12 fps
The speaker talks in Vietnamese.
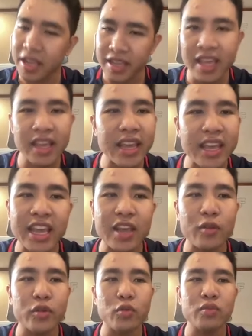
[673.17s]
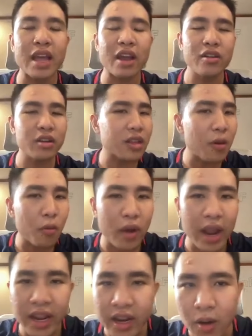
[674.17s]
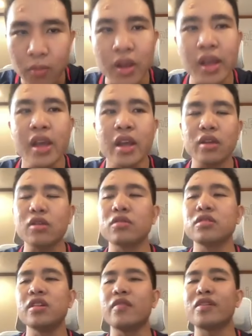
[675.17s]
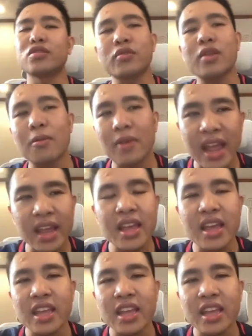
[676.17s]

dĩ nhiên ý kiến của chúng ta có được thông qua hay không nó còn dựa vào số đông khác